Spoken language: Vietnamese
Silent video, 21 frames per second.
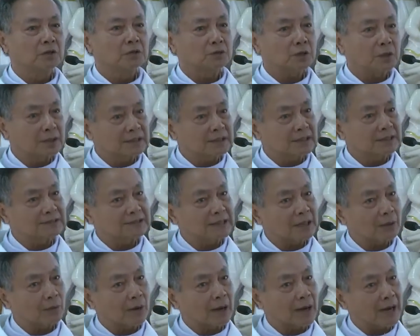cho nên thân
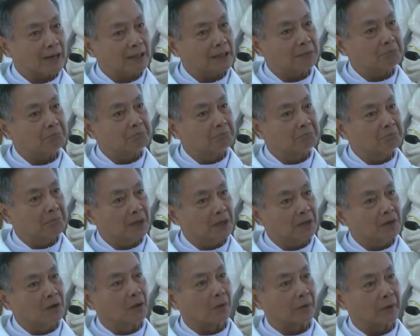sắc của ngài được
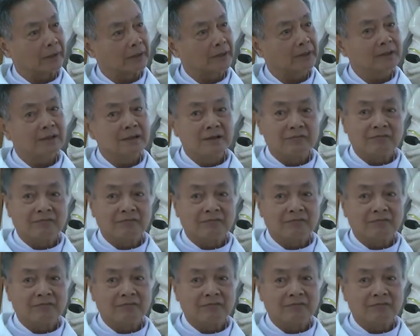biến đổi